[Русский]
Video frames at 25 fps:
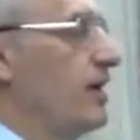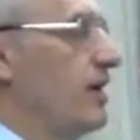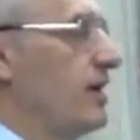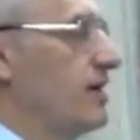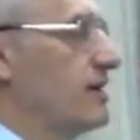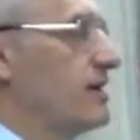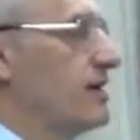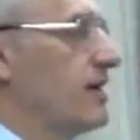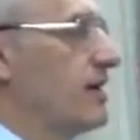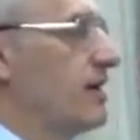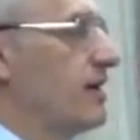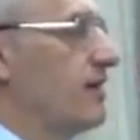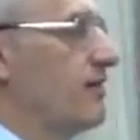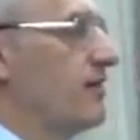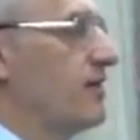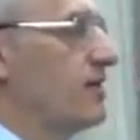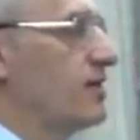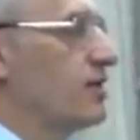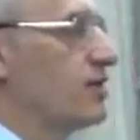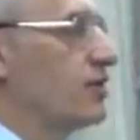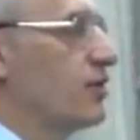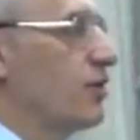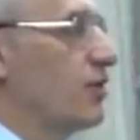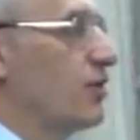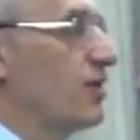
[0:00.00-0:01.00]
И если она
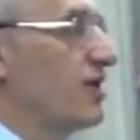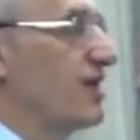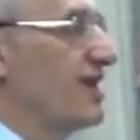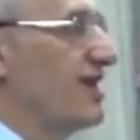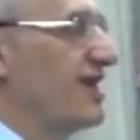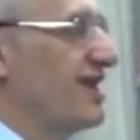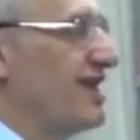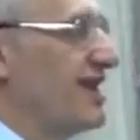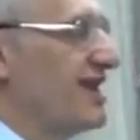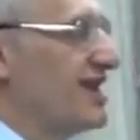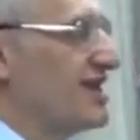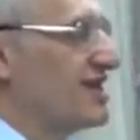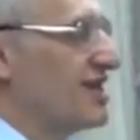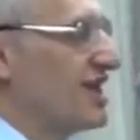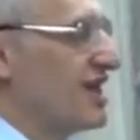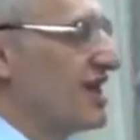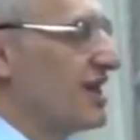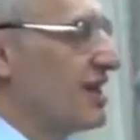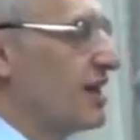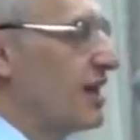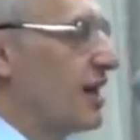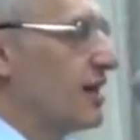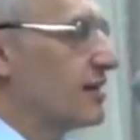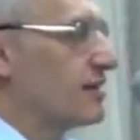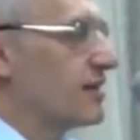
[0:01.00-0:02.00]
видит, что он не нежно,
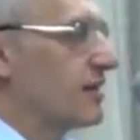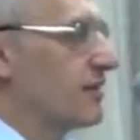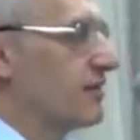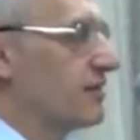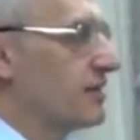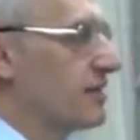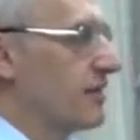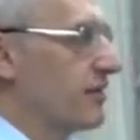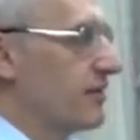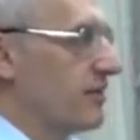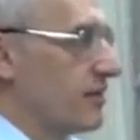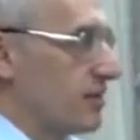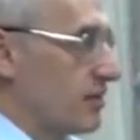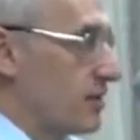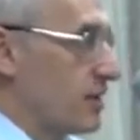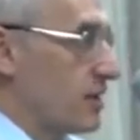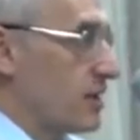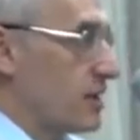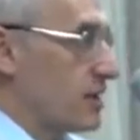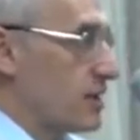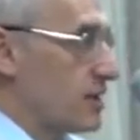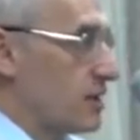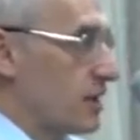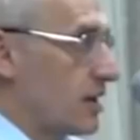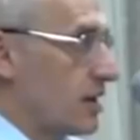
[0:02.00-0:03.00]
не ласково себя ведет,
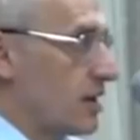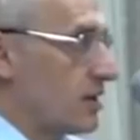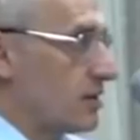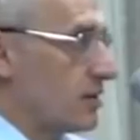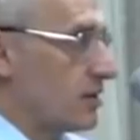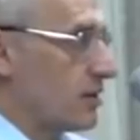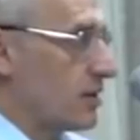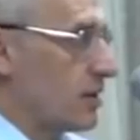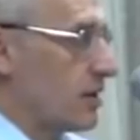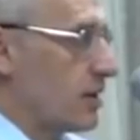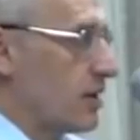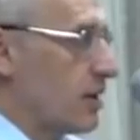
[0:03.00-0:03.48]
она сразу